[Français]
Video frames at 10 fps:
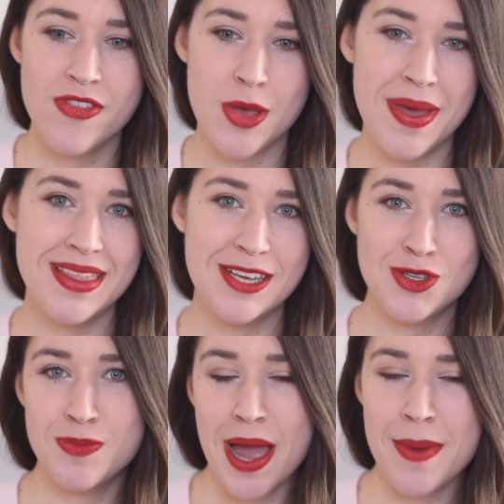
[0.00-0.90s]
de mettre des
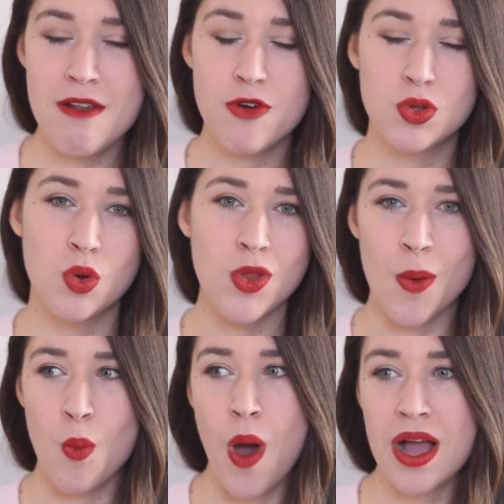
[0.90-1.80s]
super belles photos de
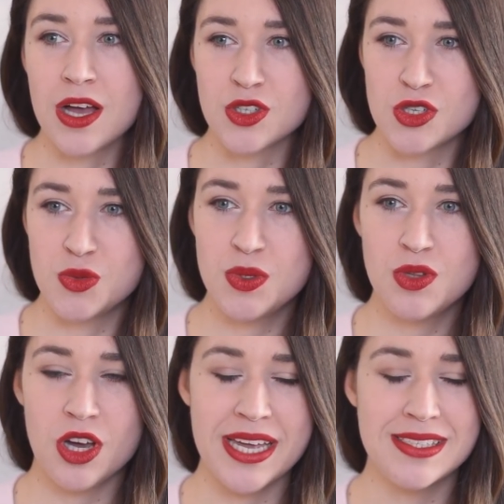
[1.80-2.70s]
moi quand je suis tout
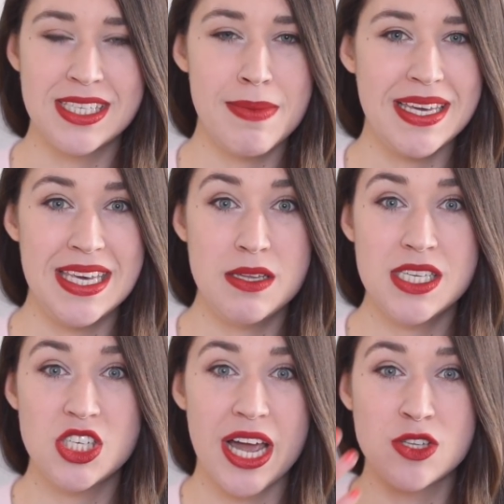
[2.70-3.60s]
organisée, maquillée
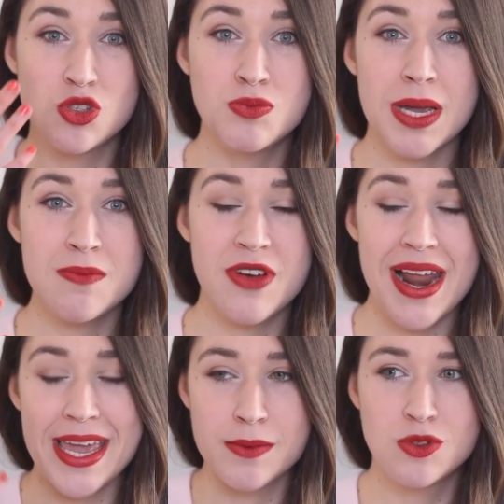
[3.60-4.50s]
j'aurais dû même faire
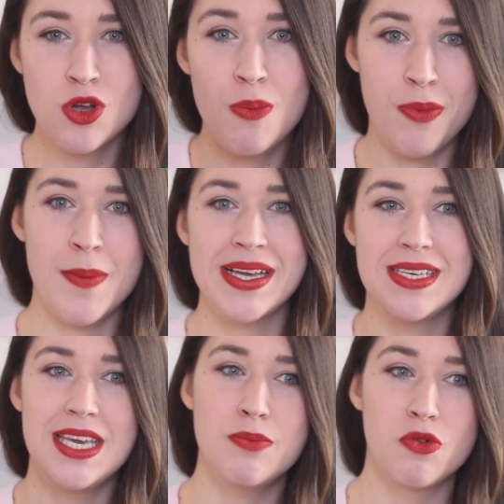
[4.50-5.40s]
la capsule pas
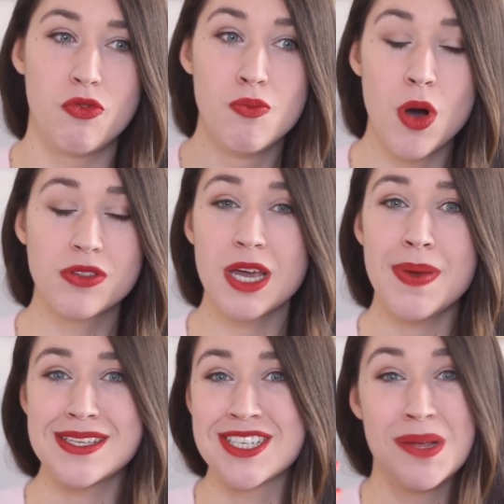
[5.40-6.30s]
maquillée pour vous montrer
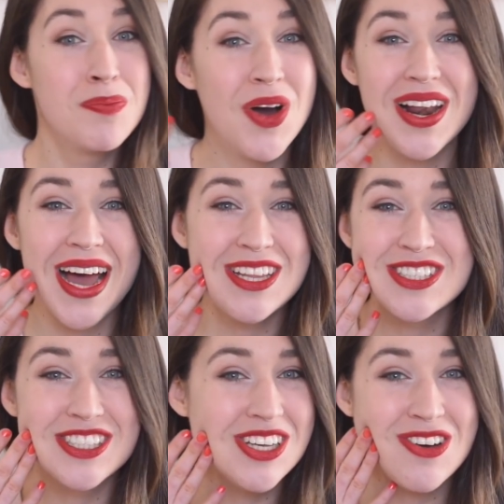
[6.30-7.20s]
parce que j'ai pas l'air
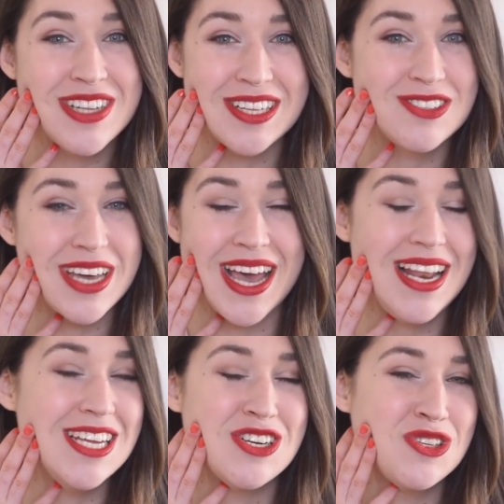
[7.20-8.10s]
de ça au
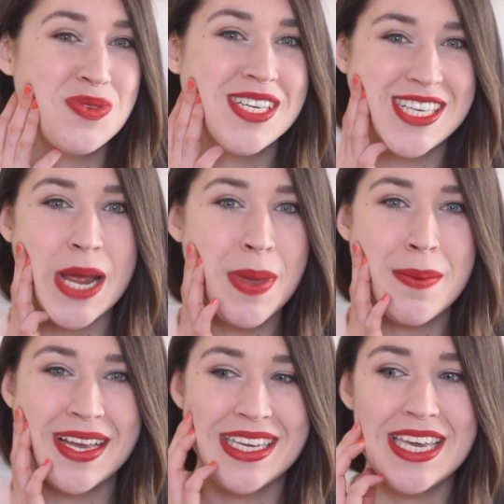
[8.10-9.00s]
naturel et je suis jamais
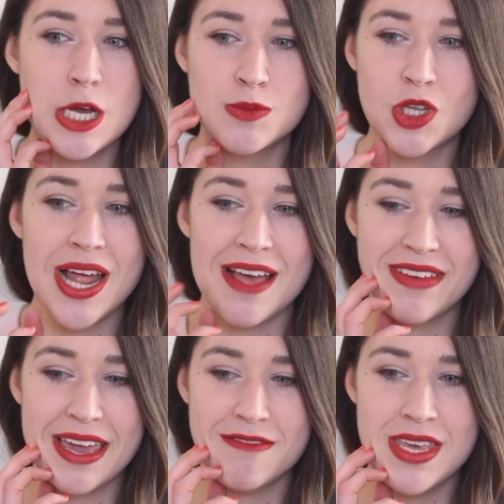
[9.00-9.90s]
maquillée comme ça dans la
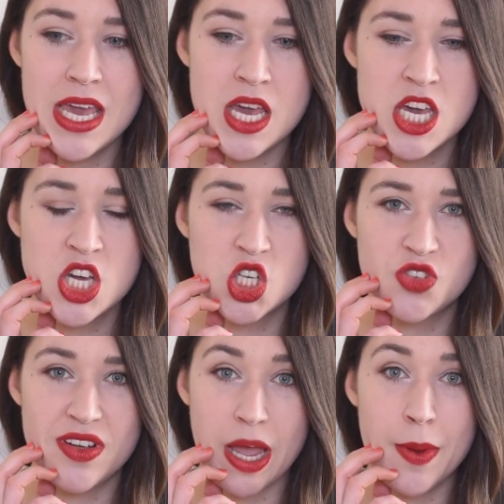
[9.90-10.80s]
vraie vie. Je
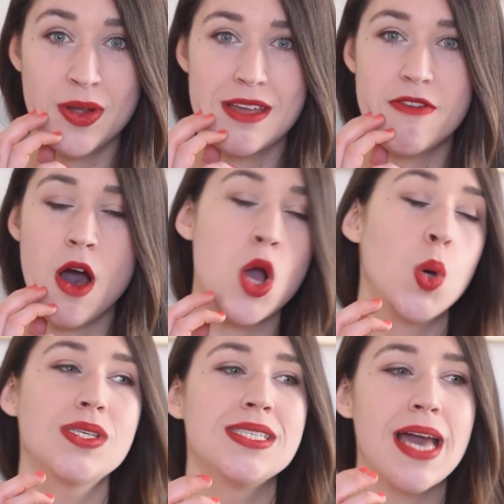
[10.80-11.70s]
fais vraiment un effort
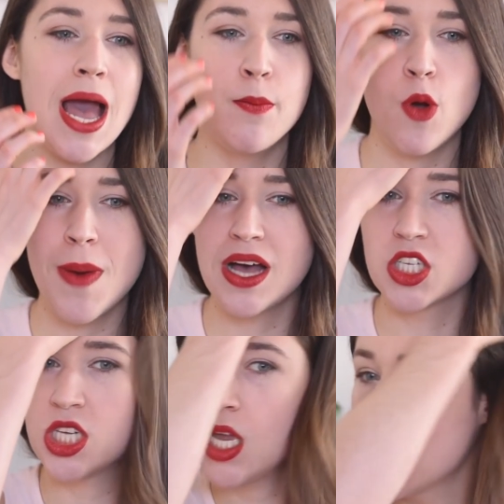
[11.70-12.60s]
considérable pour
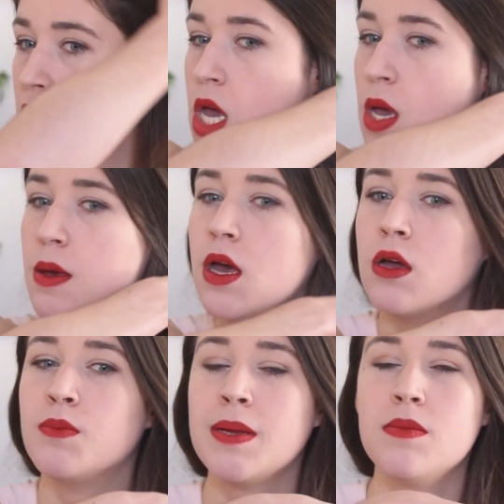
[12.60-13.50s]
manger.
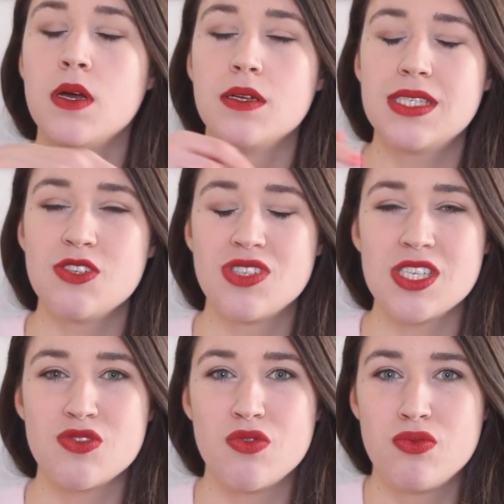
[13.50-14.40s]
Euh, même, euh, tu sais, je veux
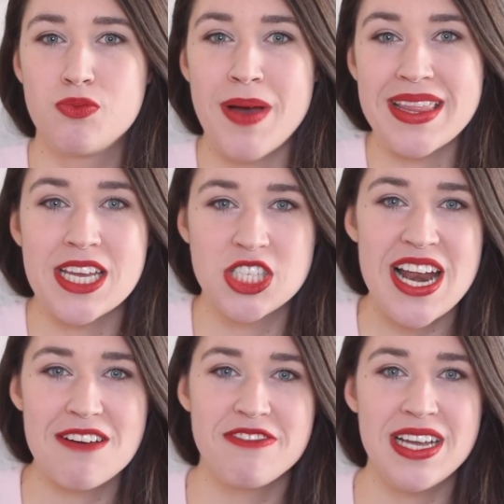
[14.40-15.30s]
dire, je vais vous partager à
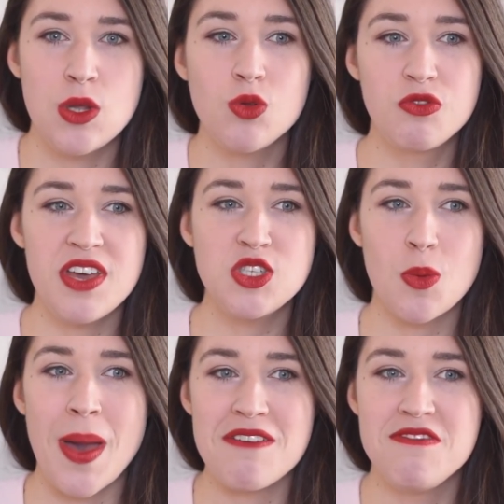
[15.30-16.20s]
la fin d'autres faits sur
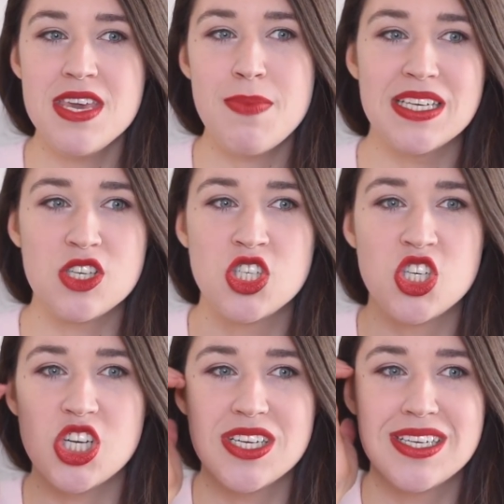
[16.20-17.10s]
ma vie parce que
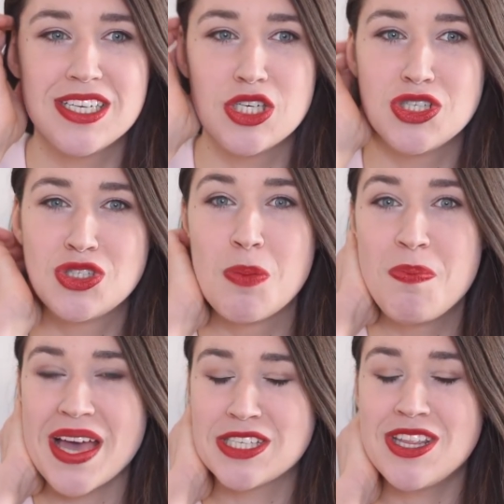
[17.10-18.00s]
je, je suis une
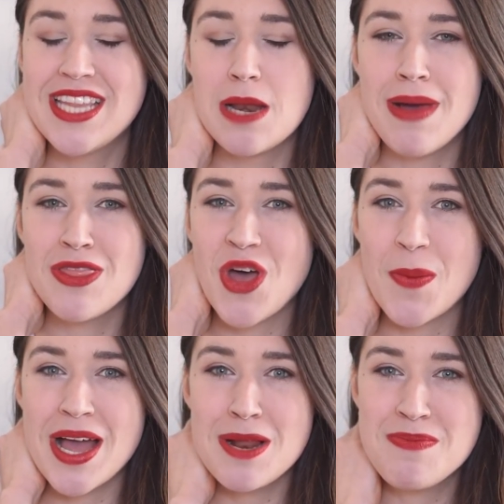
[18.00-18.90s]
personne tellement
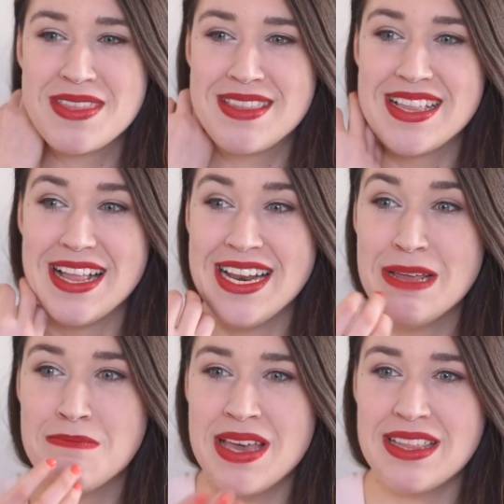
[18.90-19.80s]
normale,
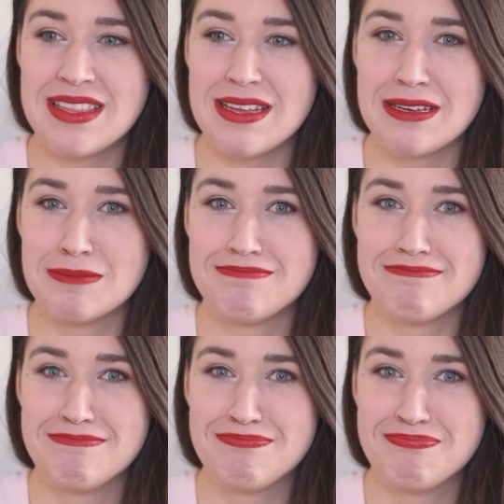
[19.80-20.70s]
limite
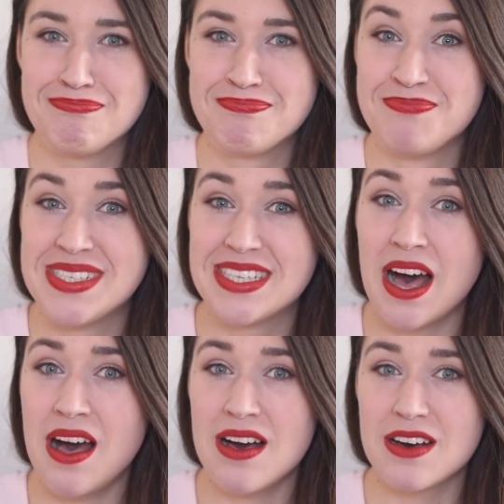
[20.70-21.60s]

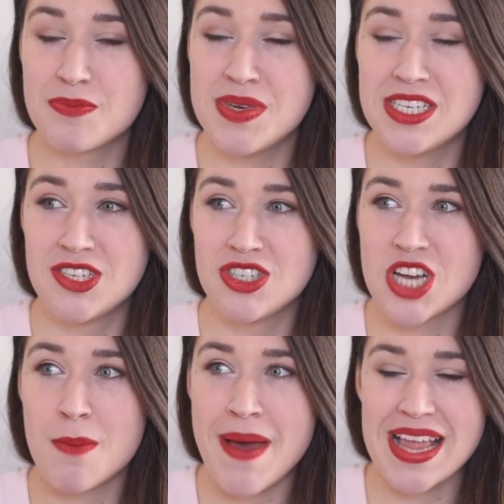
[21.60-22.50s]
bizarre, puis
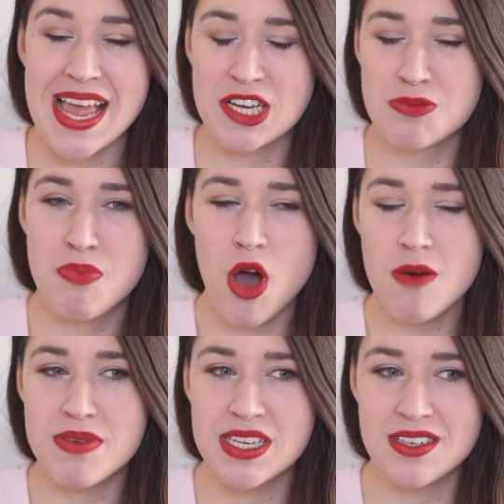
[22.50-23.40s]
je, le partage pas,
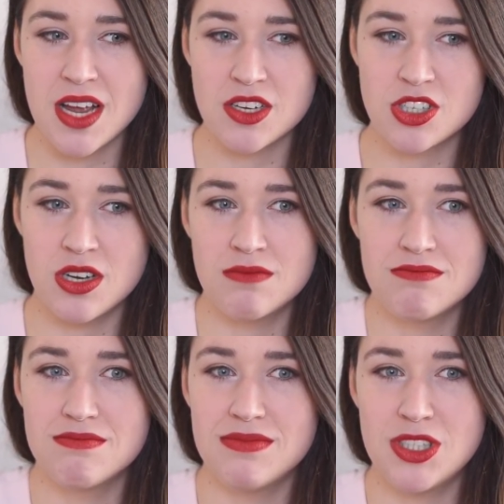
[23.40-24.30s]
puis genre, je suis comme,
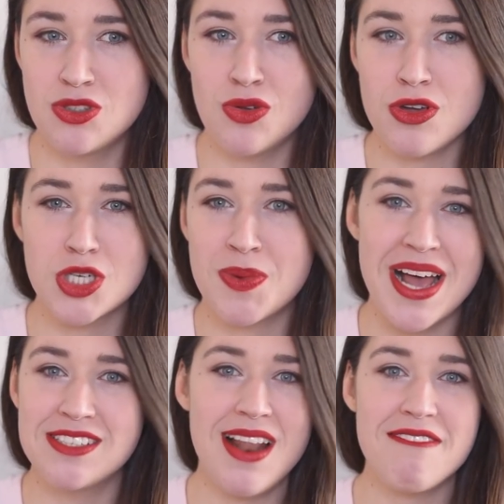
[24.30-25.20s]
je suis sûre que je suis pas
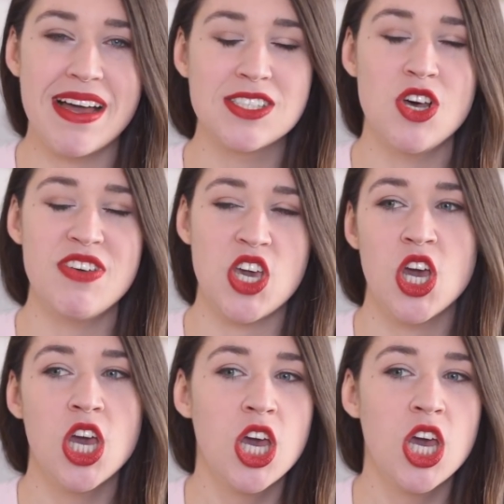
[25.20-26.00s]
la seule à faire ça, fait que